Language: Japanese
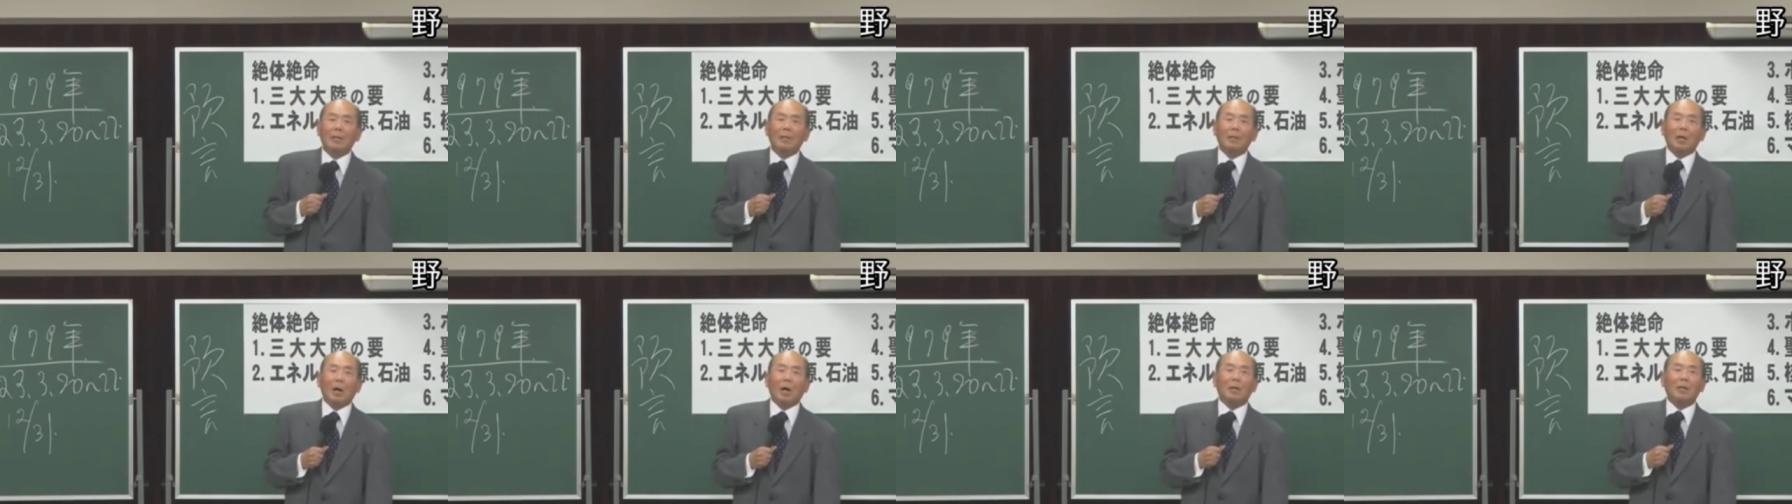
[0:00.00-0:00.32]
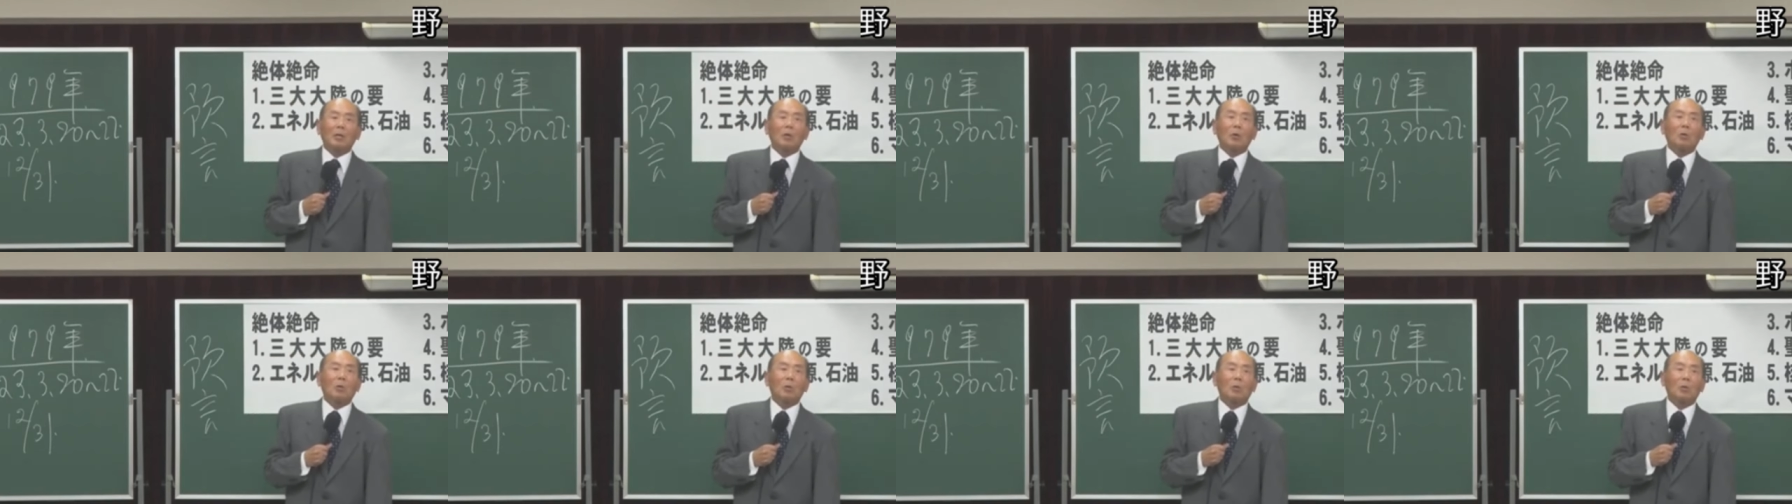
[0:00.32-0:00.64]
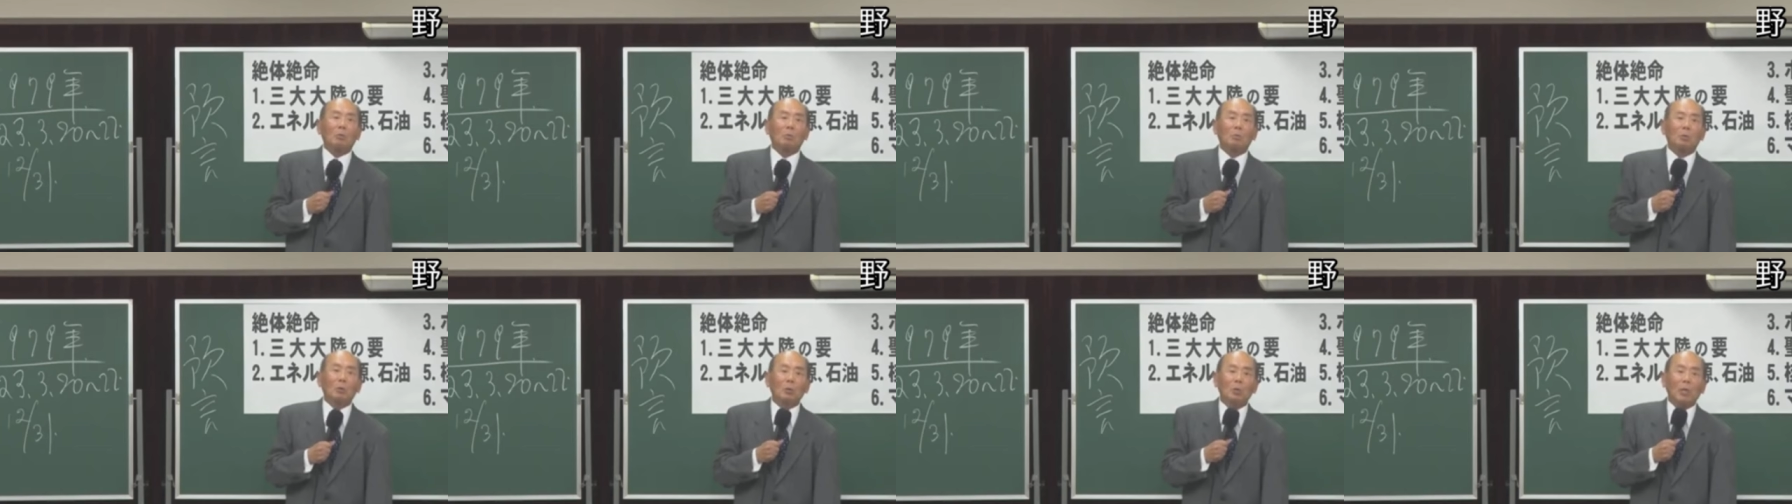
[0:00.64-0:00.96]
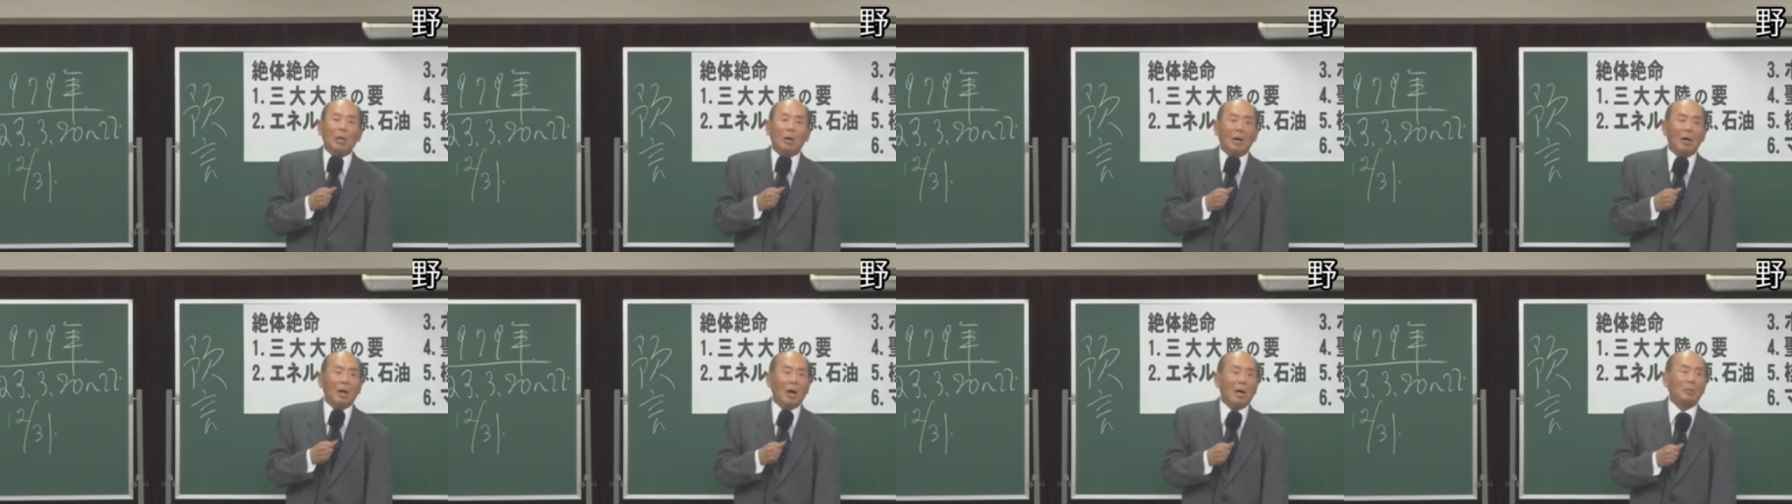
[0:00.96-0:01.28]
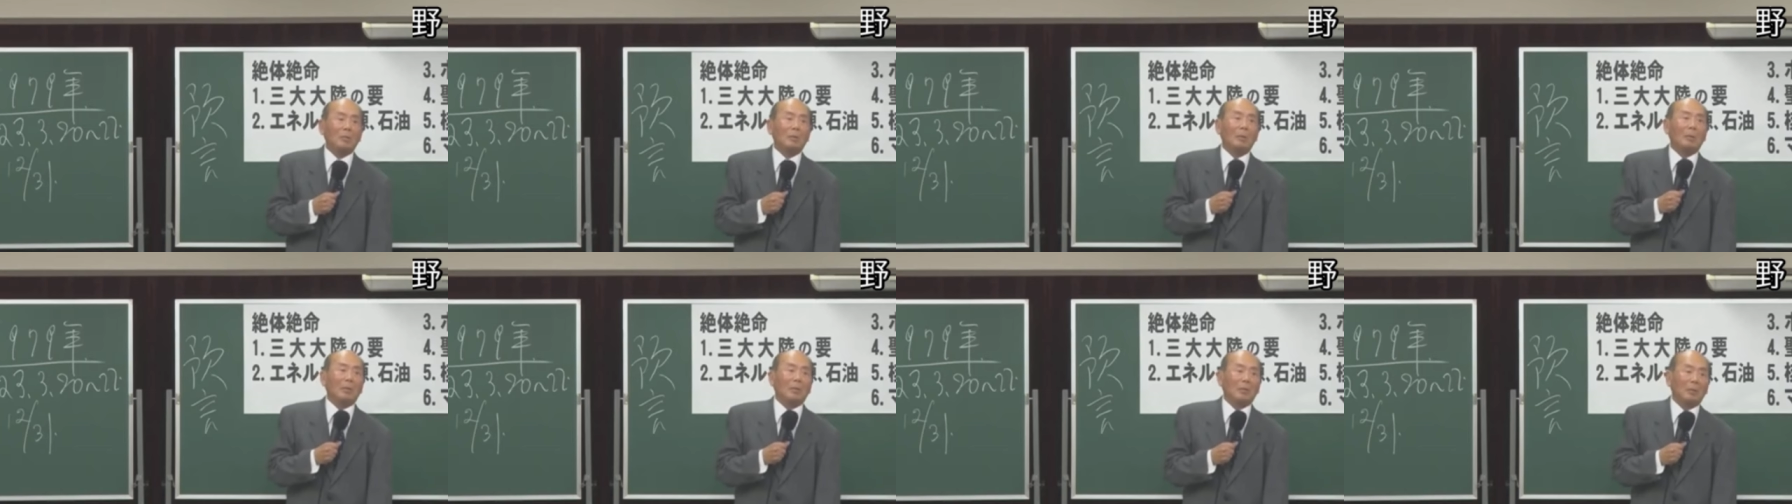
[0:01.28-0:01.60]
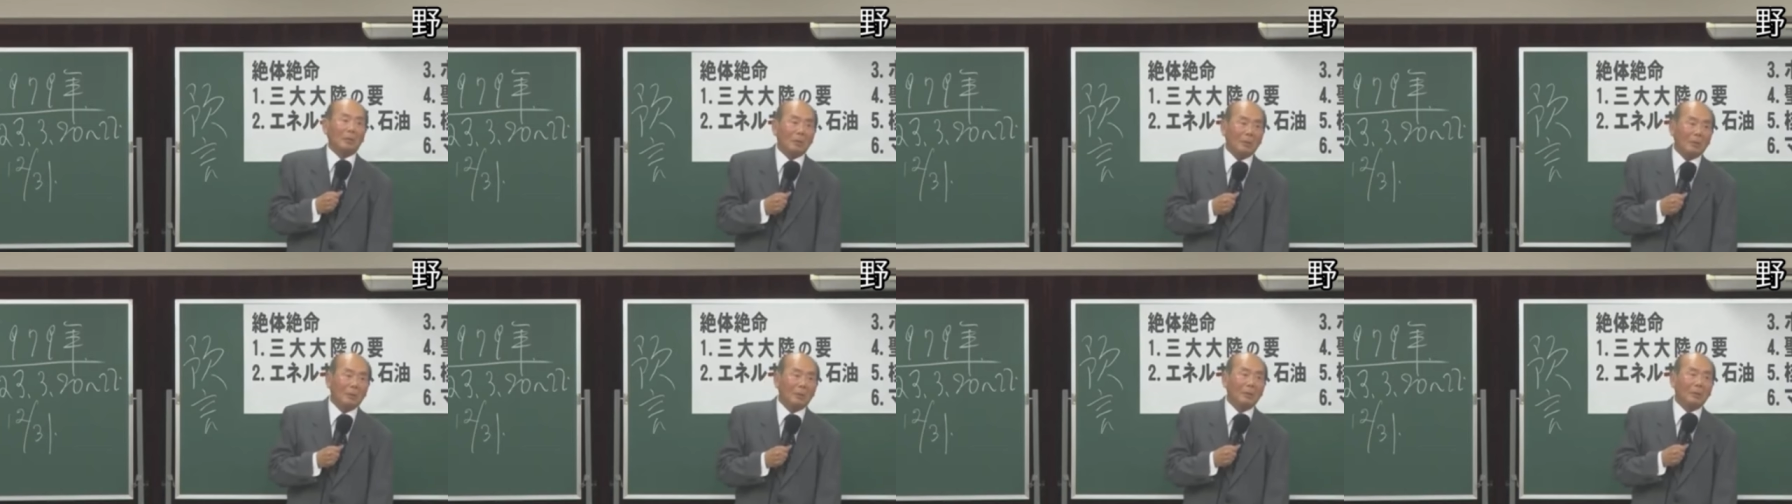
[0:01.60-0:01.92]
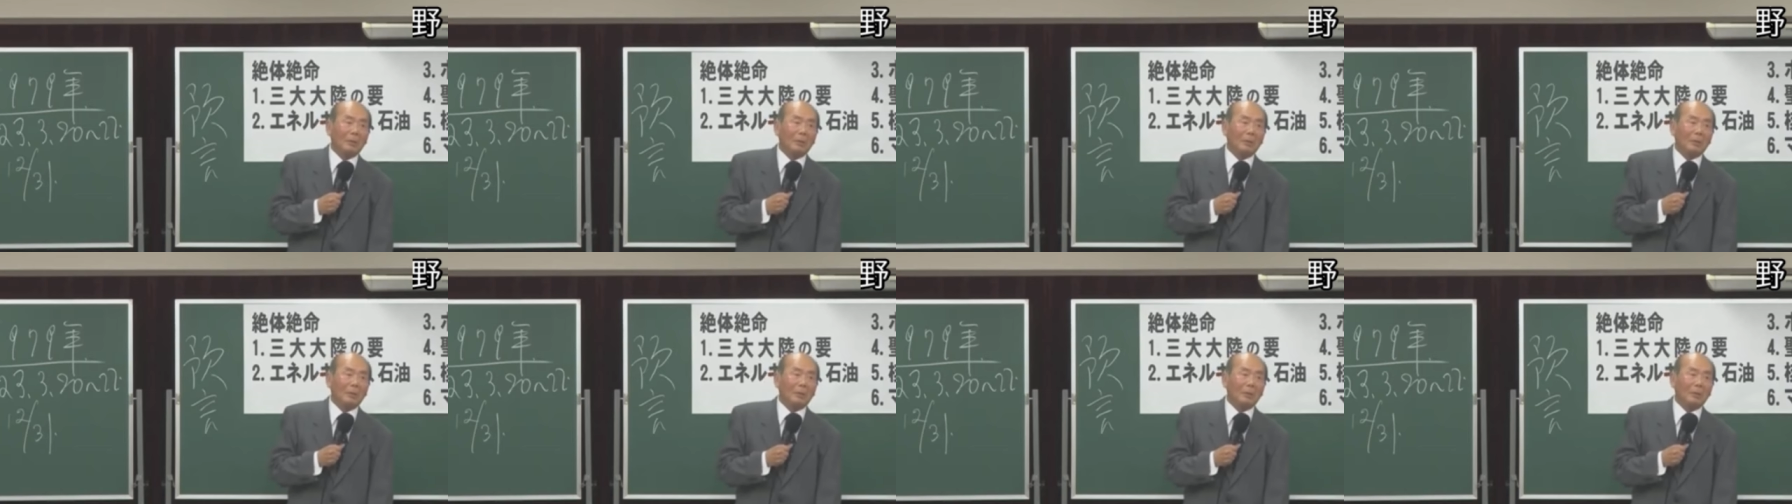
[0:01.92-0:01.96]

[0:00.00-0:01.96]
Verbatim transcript: だから日本の分断が始まってる